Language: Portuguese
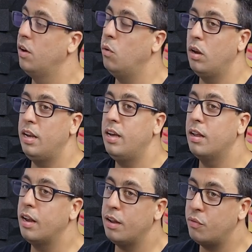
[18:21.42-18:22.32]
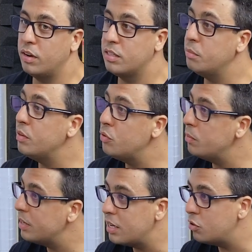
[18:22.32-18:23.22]
Ou liga, né, e fala assim, mas viu,
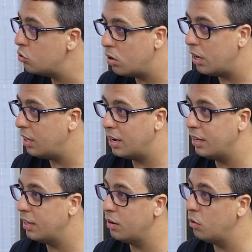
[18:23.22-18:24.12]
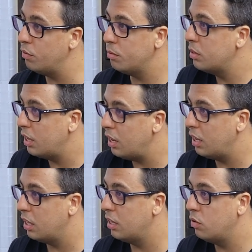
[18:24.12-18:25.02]
mas é só a entrada da noiva. Não tem,
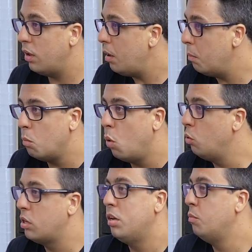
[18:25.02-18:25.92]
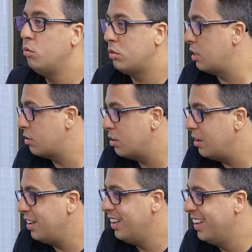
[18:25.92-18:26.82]
isso. Não é um monte de músicas É.
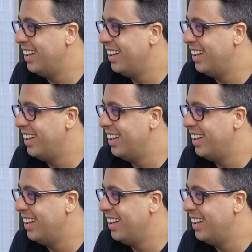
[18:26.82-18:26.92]
é.